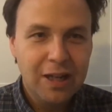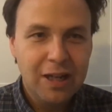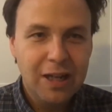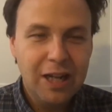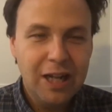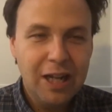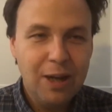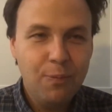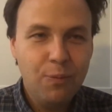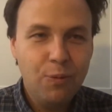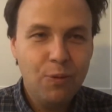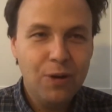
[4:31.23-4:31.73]

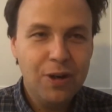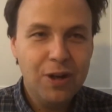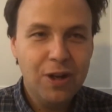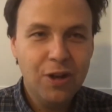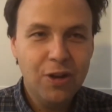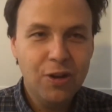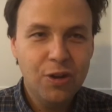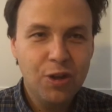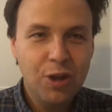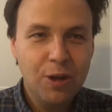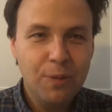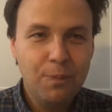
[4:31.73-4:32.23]

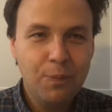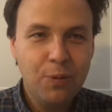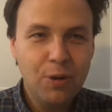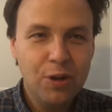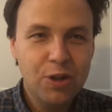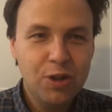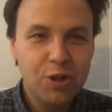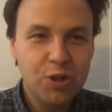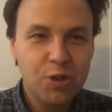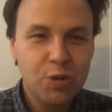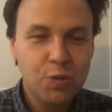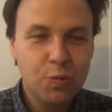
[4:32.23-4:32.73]
l'employeur n'a pas
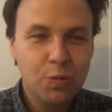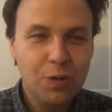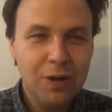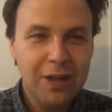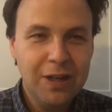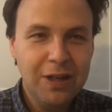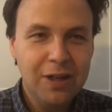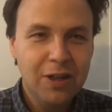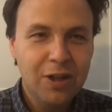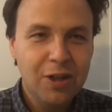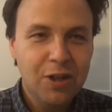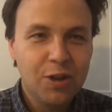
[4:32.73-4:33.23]
le
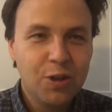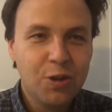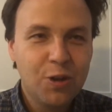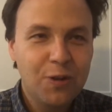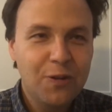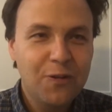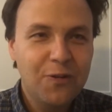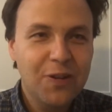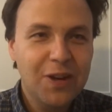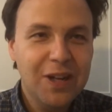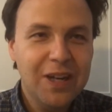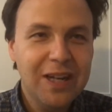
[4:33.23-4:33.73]
choix
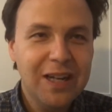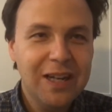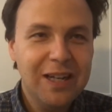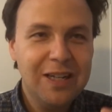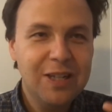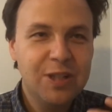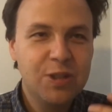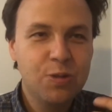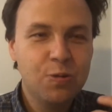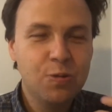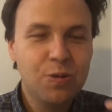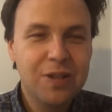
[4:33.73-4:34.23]
d'offrir
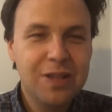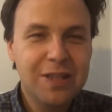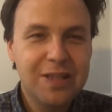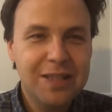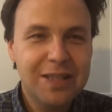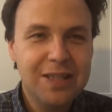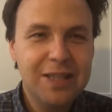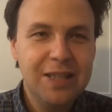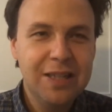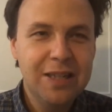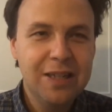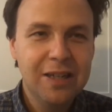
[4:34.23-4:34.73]
les
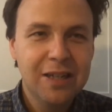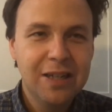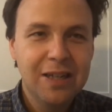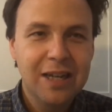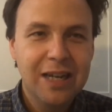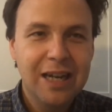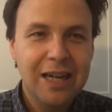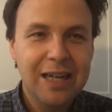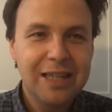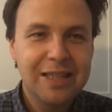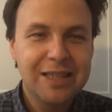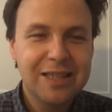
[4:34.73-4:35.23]
outils
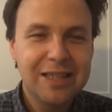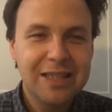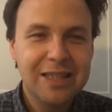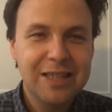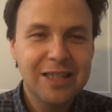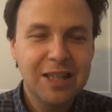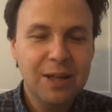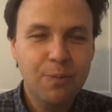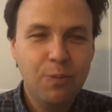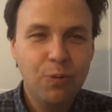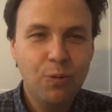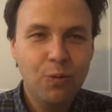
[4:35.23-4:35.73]
à
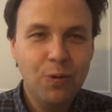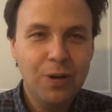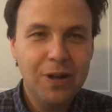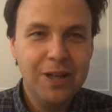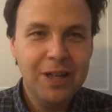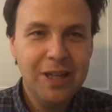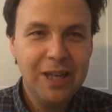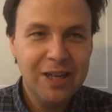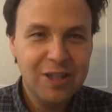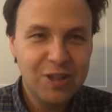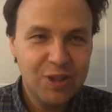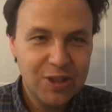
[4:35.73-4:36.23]
ses
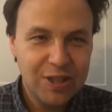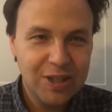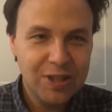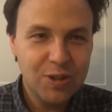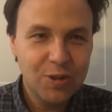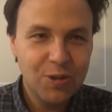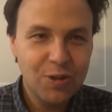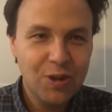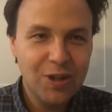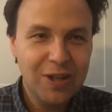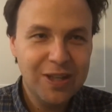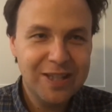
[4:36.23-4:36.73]
employés en
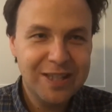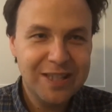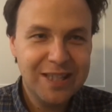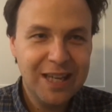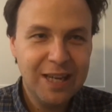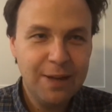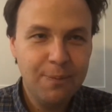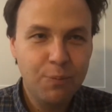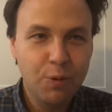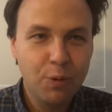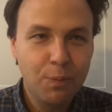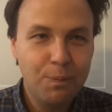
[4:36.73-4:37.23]
situation de
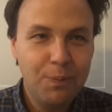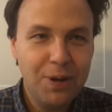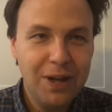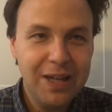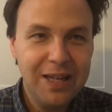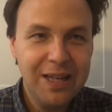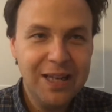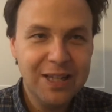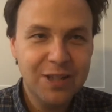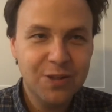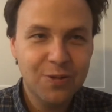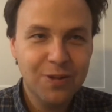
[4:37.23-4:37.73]
handicap pour
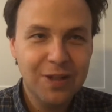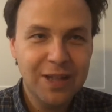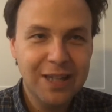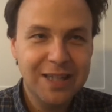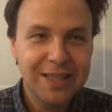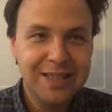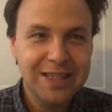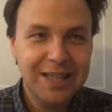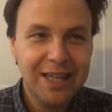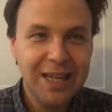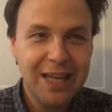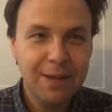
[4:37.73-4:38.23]
pallier à son
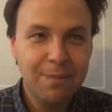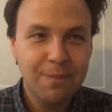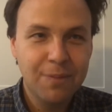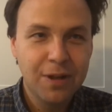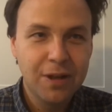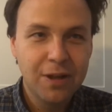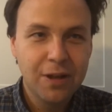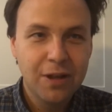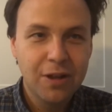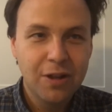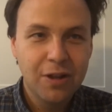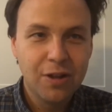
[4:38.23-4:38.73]
handicap.
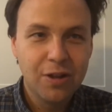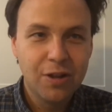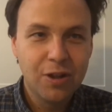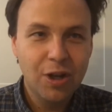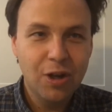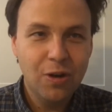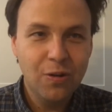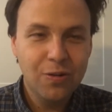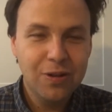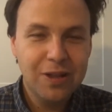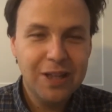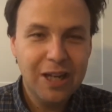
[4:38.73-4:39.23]

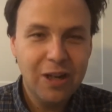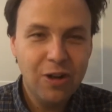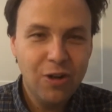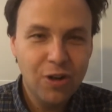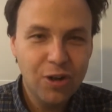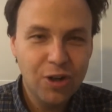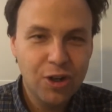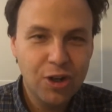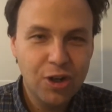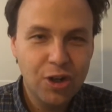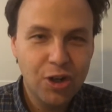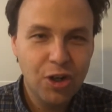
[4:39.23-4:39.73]
Donc, dans
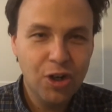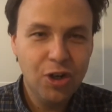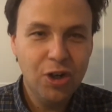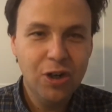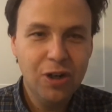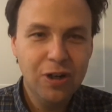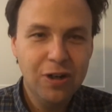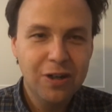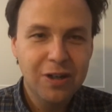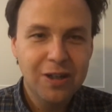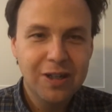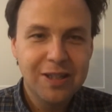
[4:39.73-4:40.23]
le
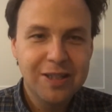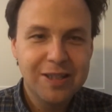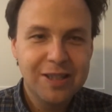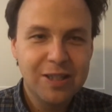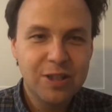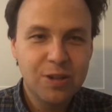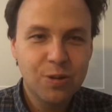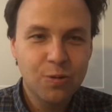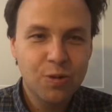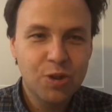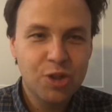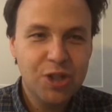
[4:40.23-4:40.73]
cas, c'est
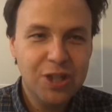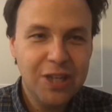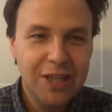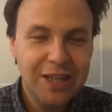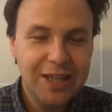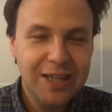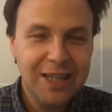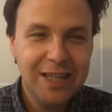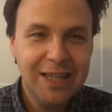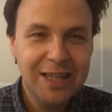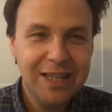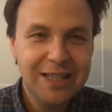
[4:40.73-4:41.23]
son chien
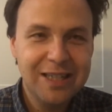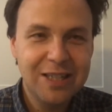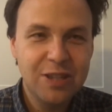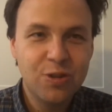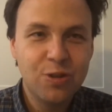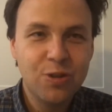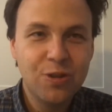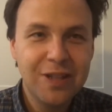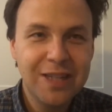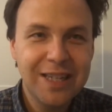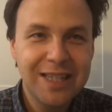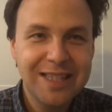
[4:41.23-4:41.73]
guide,
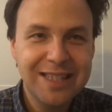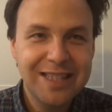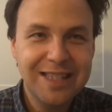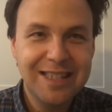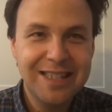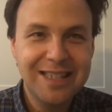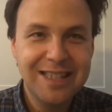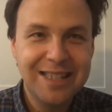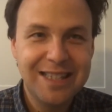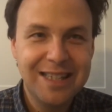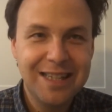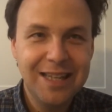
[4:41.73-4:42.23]
c'est une
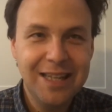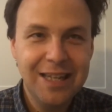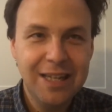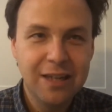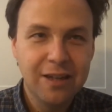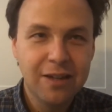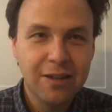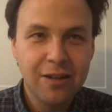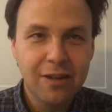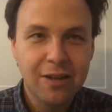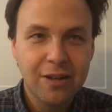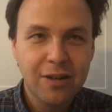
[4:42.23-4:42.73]

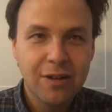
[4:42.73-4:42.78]
nécessité.